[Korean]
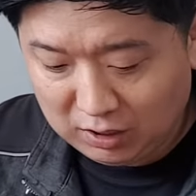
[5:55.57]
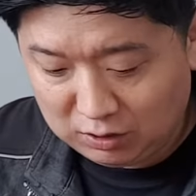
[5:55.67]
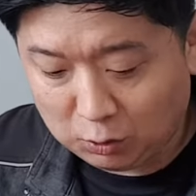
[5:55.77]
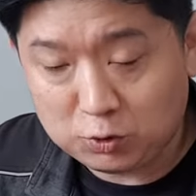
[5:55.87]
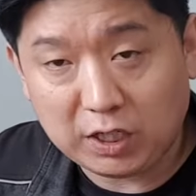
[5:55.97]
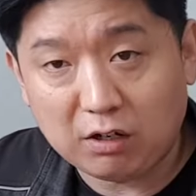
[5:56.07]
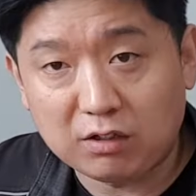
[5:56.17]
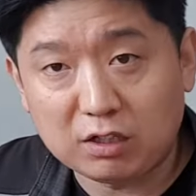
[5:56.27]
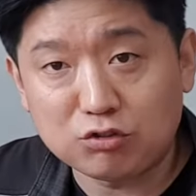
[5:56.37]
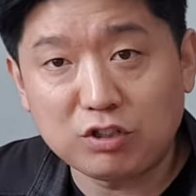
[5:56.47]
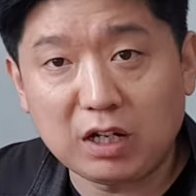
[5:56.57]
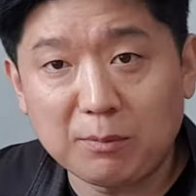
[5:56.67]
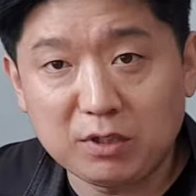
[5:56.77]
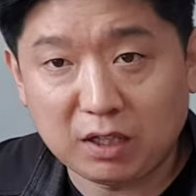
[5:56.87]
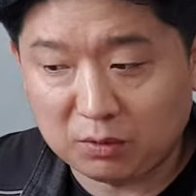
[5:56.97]
교체하거나 수리를
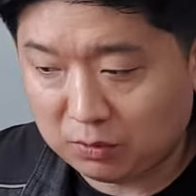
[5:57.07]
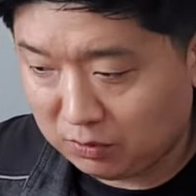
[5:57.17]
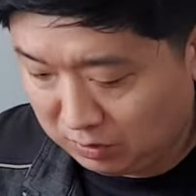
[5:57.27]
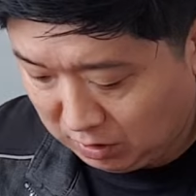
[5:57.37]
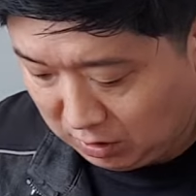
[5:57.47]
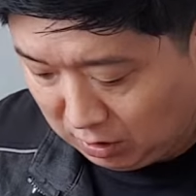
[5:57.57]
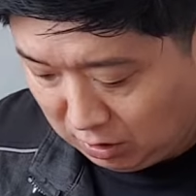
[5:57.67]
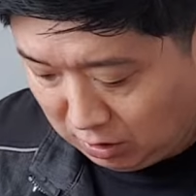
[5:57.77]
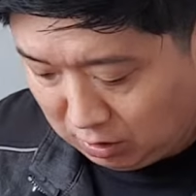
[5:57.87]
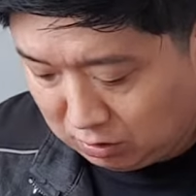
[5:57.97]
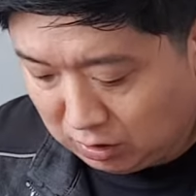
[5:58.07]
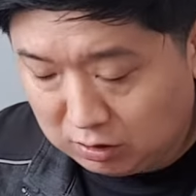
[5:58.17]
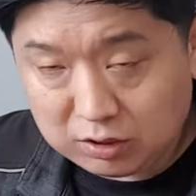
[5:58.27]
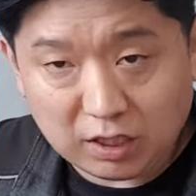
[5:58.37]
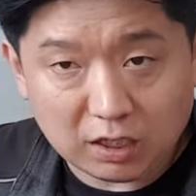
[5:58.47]
하면 되고 근데
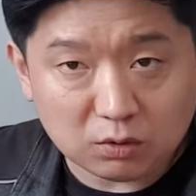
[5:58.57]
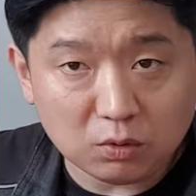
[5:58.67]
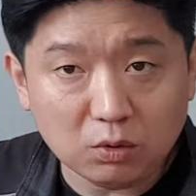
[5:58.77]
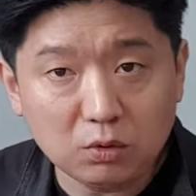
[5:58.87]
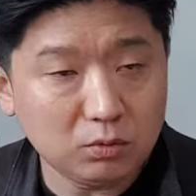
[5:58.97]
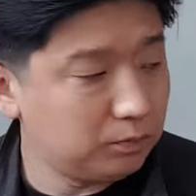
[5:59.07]
그게 아니고